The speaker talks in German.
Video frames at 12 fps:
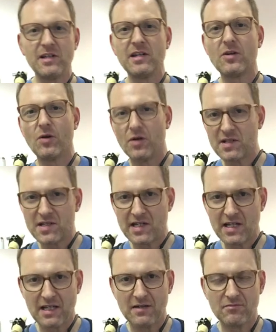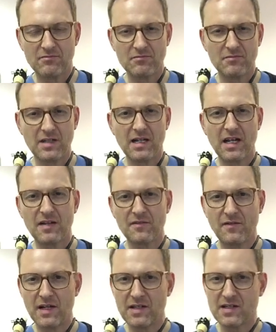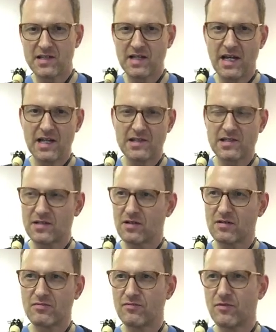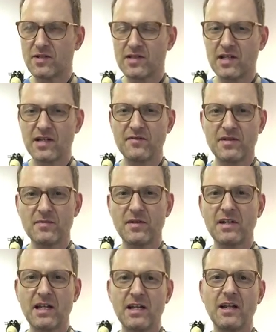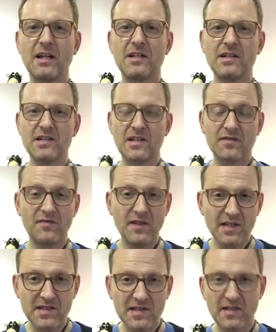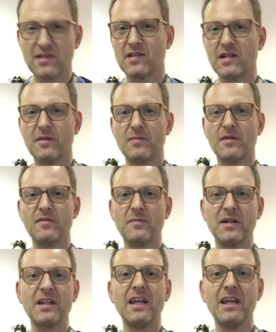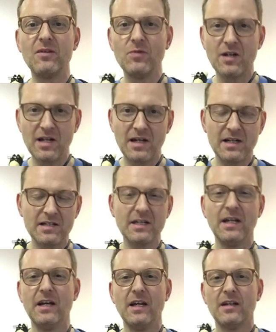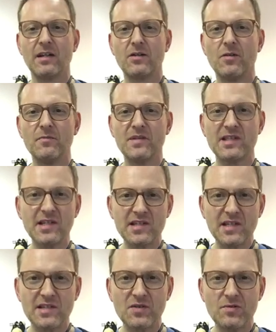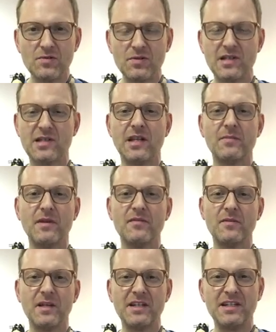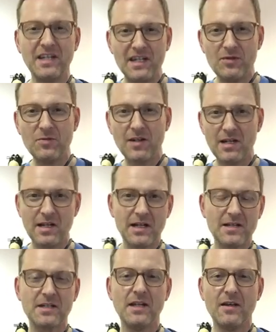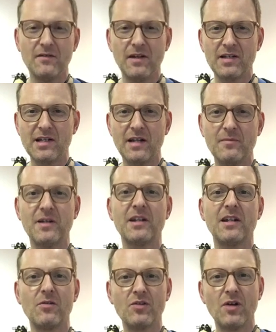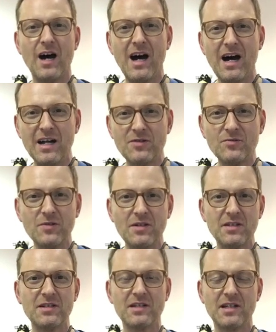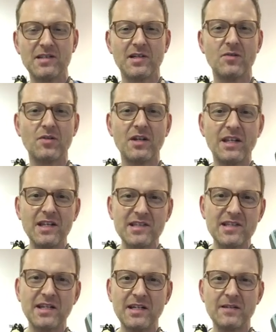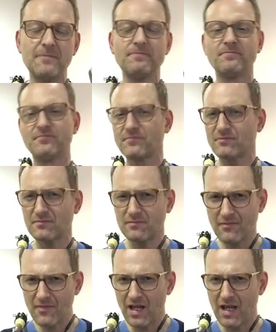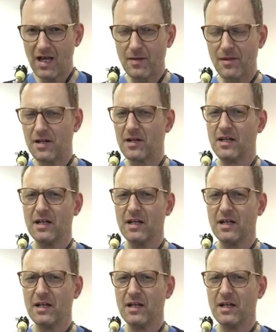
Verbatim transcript: die Kreuze kennen. Man lernt vielleicht das erste Vorzeichen, was man kennenlernt, ist das Fis. Das lernt man, wenn man G-Dur lernt. Dann kommt ein Cis dazu. Das lernt man, wenn man D-Dur lernt. Vielleicht lernt man dann auch noch A-Dur, da ist dann noch ein Gis drin. Aber